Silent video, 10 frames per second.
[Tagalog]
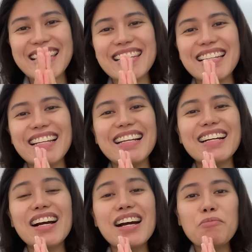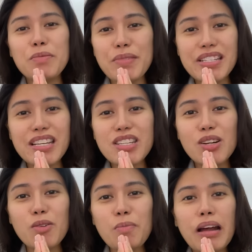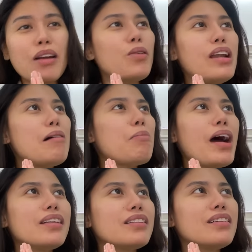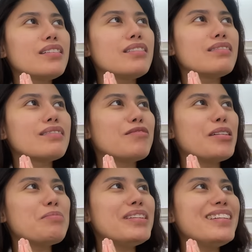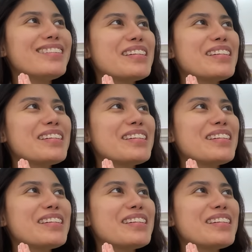Kasi talaga, mag-message ako, parang wala pa atang 1 minute,